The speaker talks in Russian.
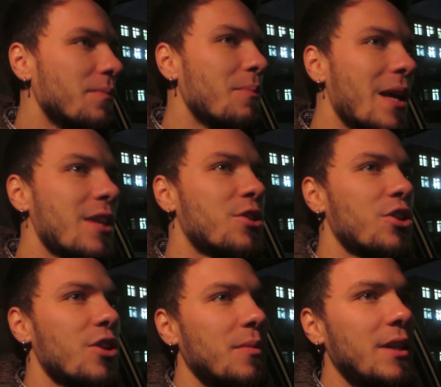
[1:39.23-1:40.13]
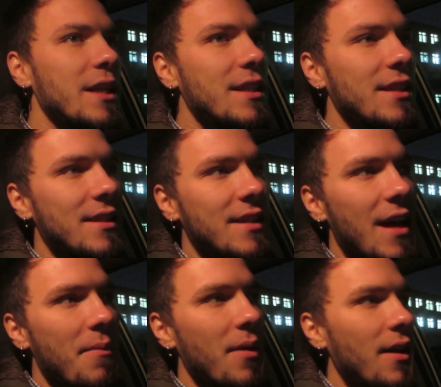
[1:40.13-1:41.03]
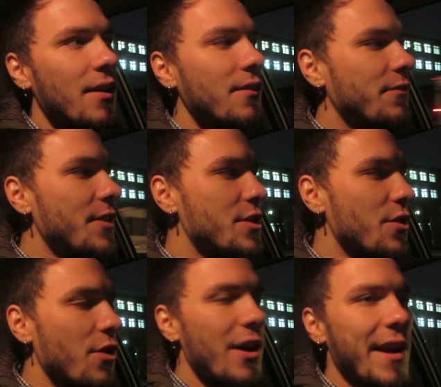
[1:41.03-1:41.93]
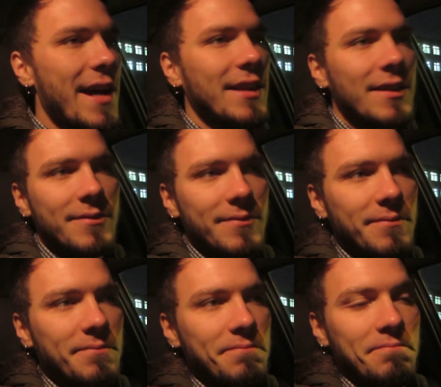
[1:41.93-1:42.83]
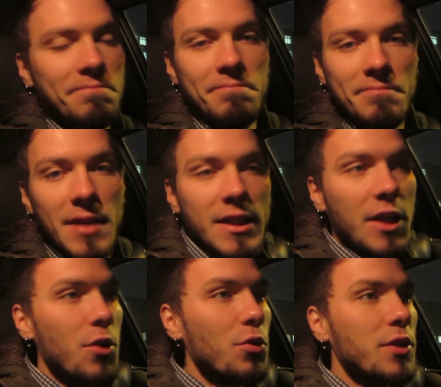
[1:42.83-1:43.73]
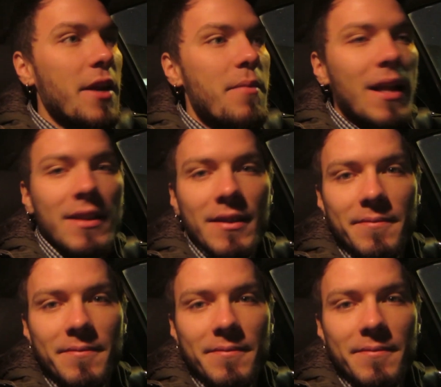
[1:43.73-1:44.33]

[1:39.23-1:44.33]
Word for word: Меньше, чем длится сам видеоряд. Это круто, ребят!